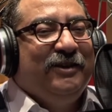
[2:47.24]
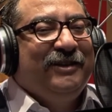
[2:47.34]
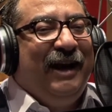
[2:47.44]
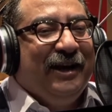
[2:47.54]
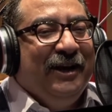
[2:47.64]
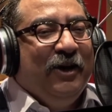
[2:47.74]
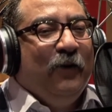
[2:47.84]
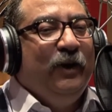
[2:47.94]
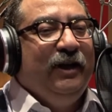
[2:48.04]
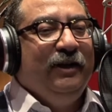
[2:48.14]
فظيعه
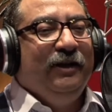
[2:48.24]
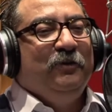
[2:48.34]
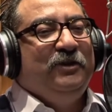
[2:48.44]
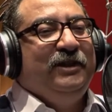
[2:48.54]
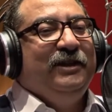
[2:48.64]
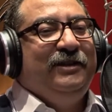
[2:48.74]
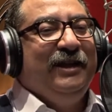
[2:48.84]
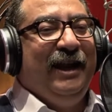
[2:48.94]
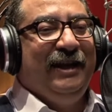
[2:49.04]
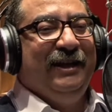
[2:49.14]
وال...
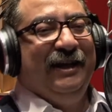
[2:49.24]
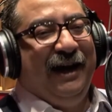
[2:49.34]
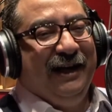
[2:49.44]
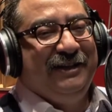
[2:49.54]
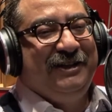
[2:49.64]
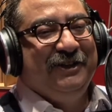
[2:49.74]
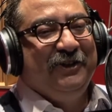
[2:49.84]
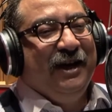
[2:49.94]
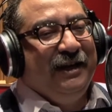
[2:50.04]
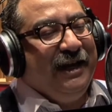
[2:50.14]
والسلسله اللي على سيد
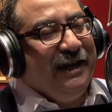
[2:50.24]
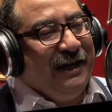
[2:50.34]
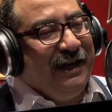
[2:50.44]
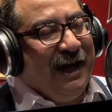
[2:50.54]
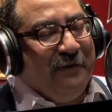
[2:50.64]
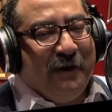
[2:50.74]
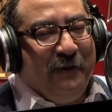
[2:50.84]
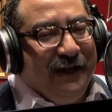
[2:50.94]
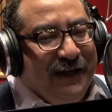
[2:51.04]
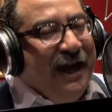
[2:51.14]
لا لا لا لا عم عبد
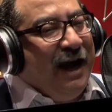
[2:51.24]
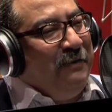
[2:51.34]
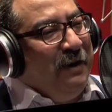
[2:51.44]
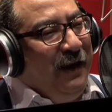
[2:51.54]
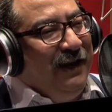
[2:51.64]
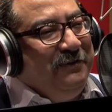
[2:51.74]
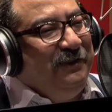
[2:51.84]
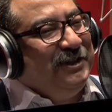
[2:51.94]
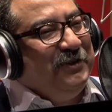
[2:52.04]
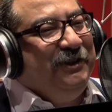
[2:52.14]
الحليم عم عبد الحليم
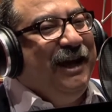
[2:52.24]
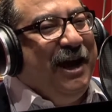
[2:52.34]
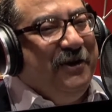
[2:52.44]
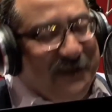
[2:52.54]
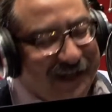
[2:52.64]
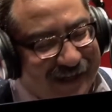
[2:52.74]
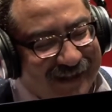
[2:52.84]
تزودتها قوي